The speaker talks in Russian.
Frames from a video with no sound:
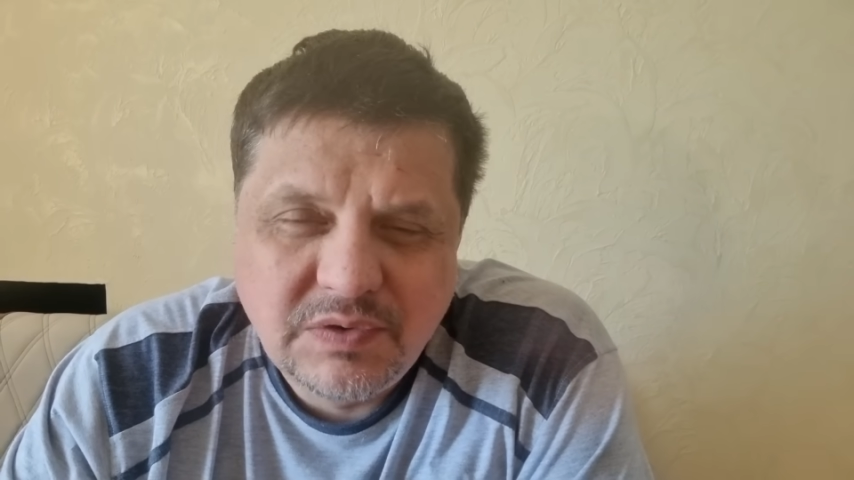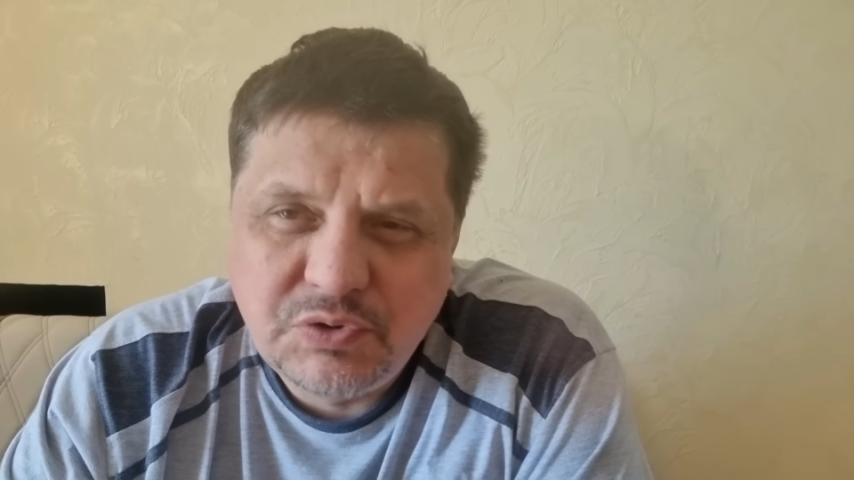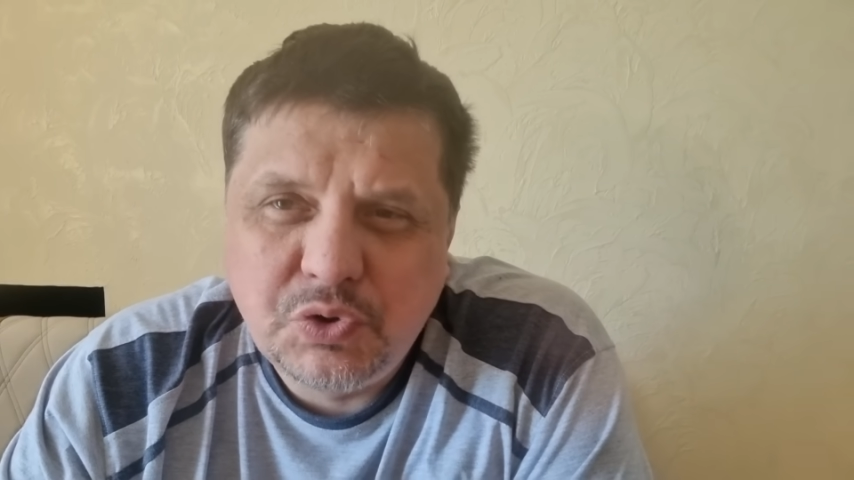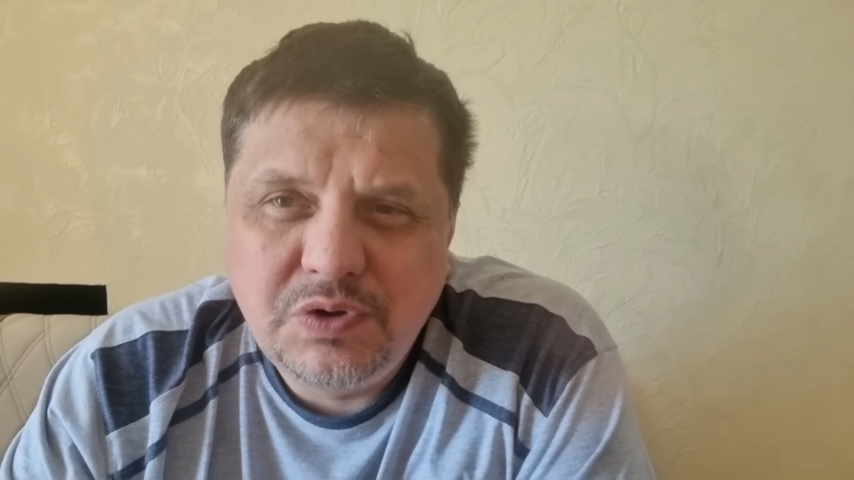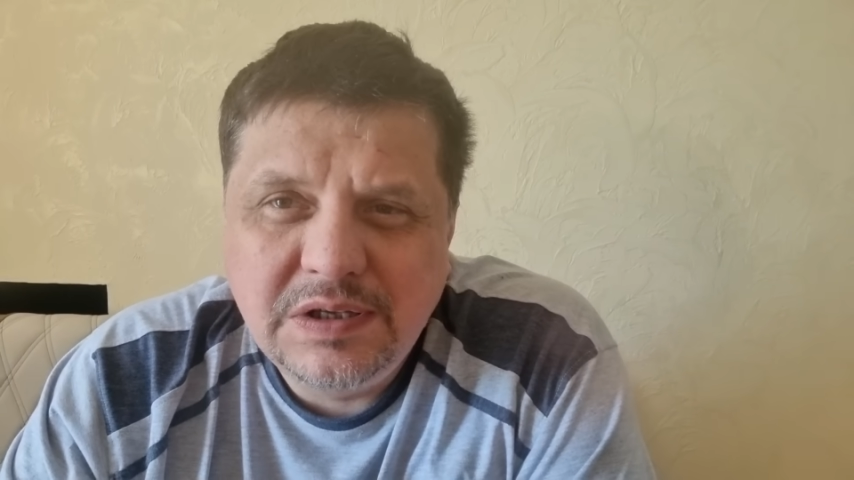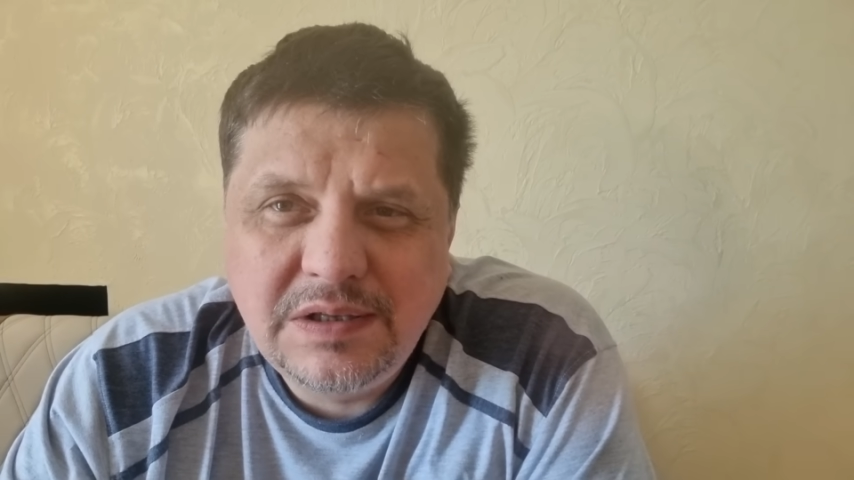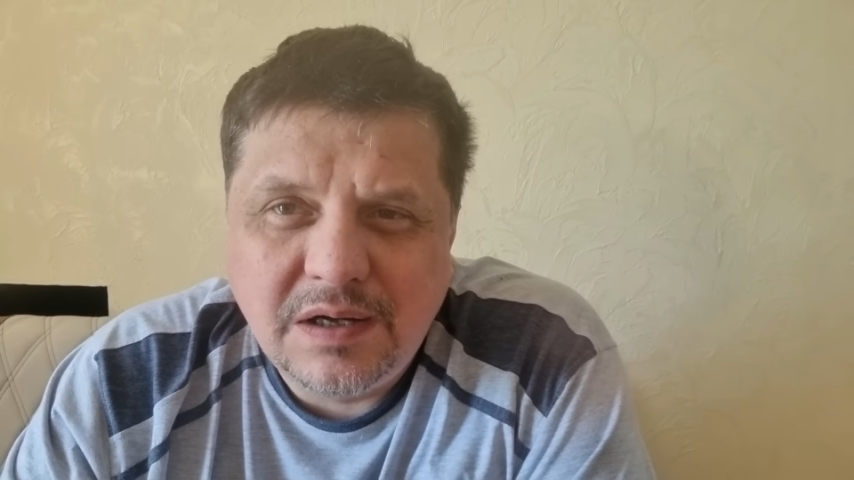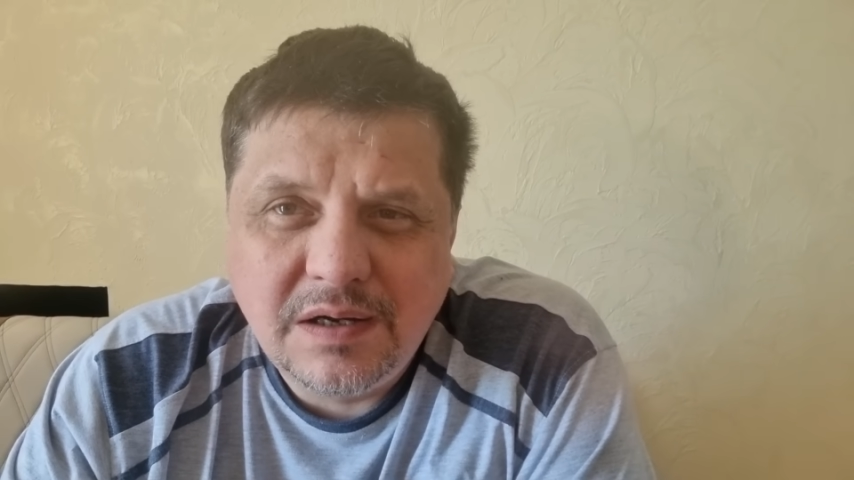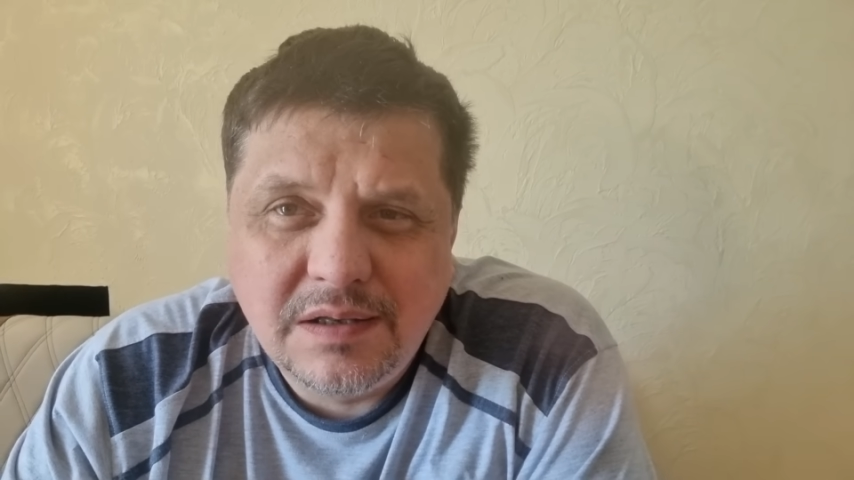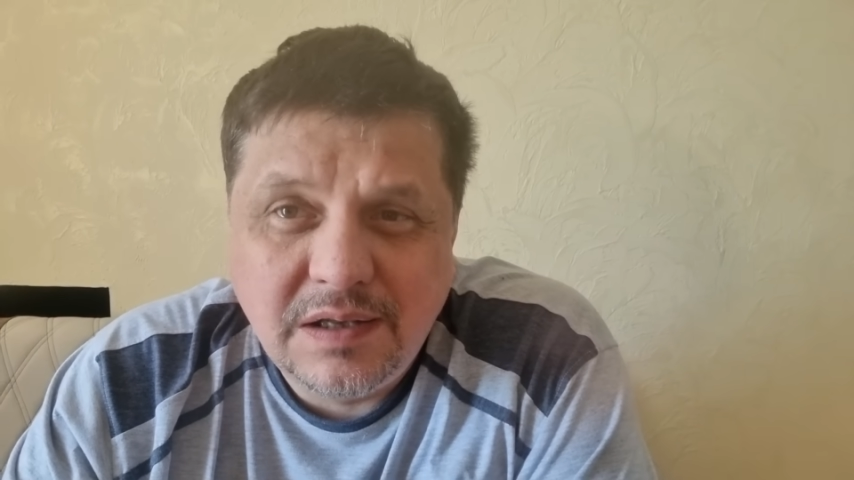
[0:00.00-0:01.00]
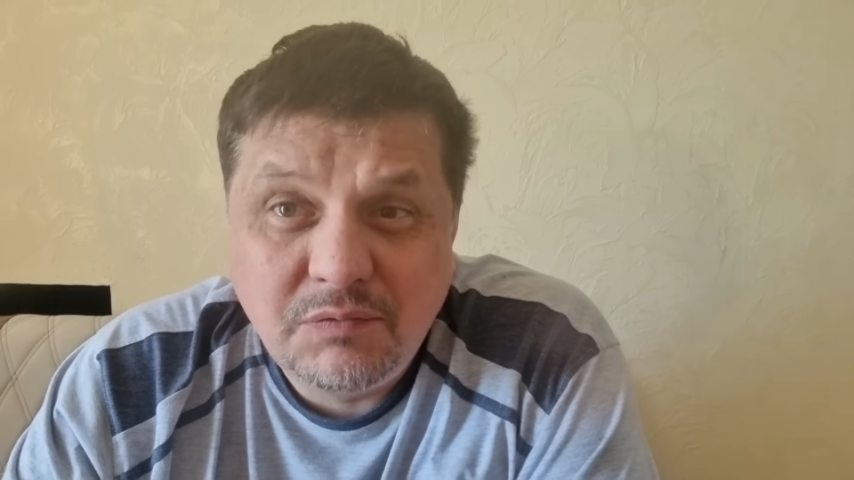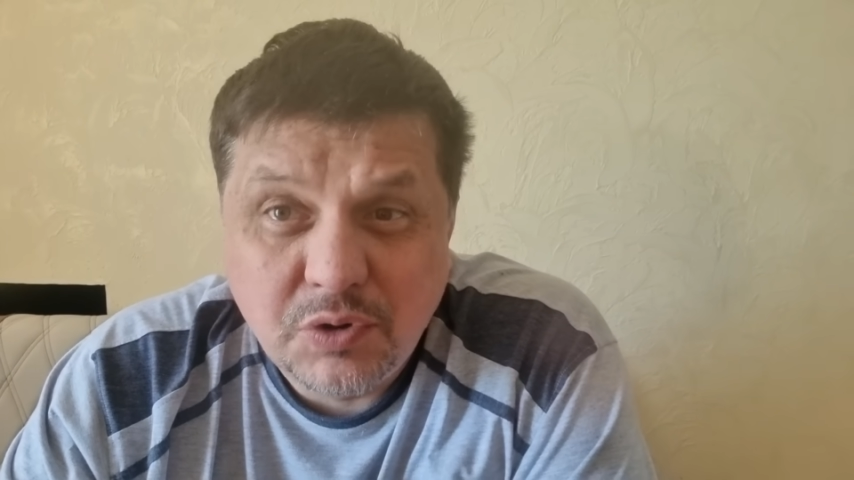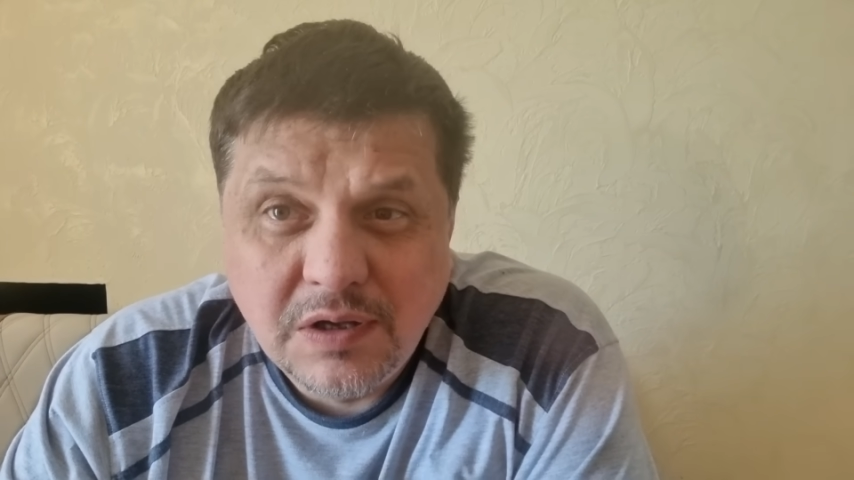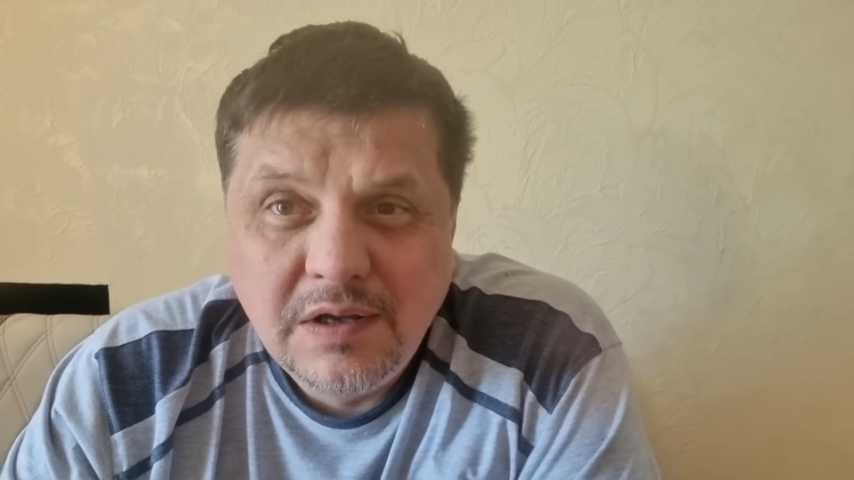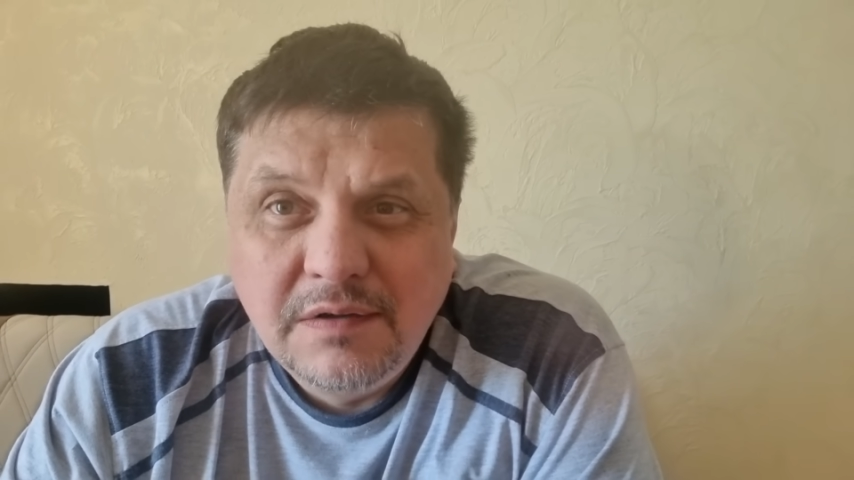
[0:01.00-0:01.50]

Все не так. Да? Вот,